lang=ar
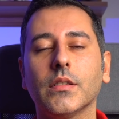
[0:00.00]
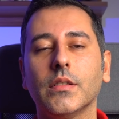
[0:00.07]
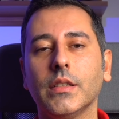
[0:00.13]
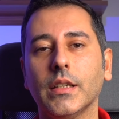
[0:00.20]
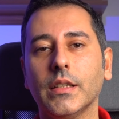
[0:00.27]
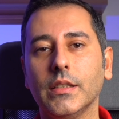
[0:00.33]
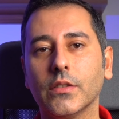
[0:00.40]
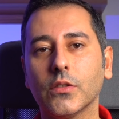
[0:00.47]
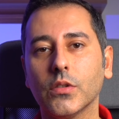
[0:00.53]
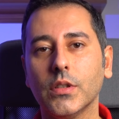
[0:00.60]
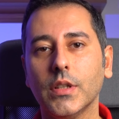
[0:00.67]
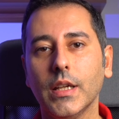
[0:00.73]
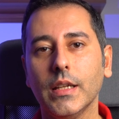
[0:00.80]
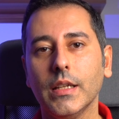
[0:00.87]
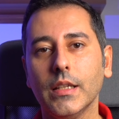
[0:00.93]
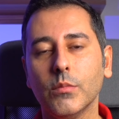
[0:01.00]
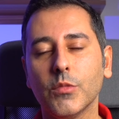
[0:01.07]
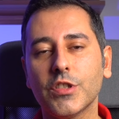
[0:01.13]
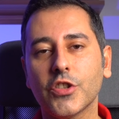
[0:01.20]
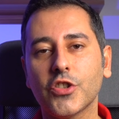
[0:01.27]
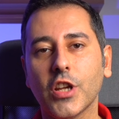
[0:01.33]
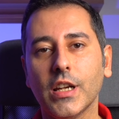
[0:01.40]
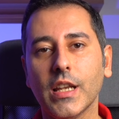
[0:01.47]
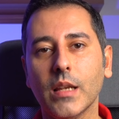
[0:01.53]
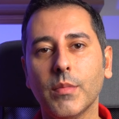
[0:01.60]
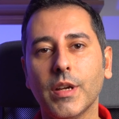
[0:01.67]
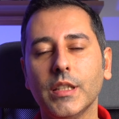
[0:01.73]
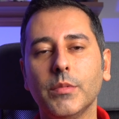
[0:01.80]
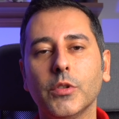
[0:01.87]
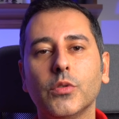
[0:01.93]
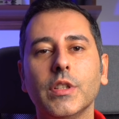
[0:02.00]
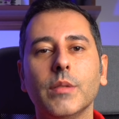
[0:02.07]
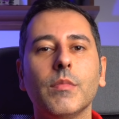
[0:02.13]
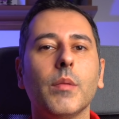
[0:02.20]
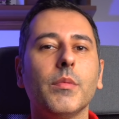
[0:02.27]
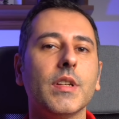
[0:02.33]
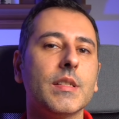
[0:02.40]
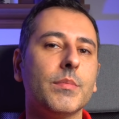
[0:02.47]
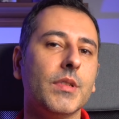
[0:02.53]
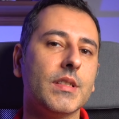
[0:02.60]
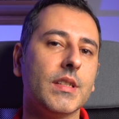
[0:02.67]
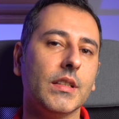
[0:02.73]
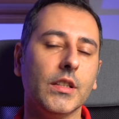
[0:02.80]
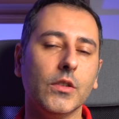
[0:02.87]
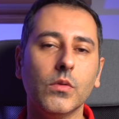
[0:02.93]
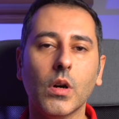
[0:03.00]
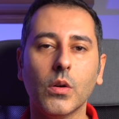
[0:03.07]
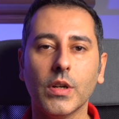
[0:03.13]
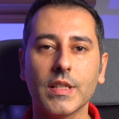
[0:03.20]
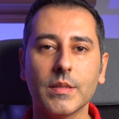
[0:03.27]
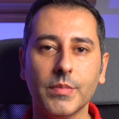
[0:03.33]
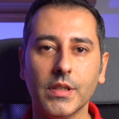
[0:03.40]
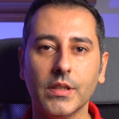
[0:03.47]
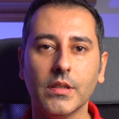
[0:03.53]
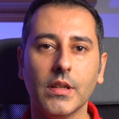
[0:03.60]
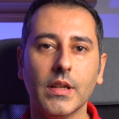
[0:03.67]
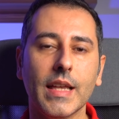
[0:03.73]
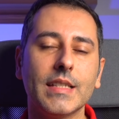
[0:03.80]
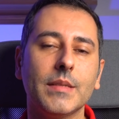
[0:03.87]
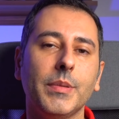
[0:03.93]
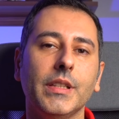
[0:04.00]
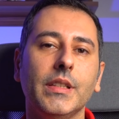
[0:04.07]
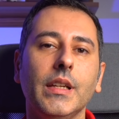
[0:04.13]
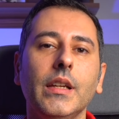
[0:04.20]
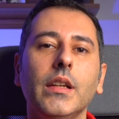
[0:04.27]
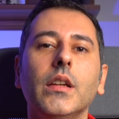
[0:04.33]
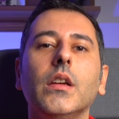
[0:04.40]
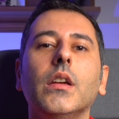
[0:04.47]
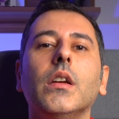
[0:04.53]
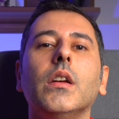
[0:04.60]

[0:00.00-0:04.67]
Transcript: يعني المستشار الألماني بيكون إما من حزب السي دي أو أو حزب الاس بي دي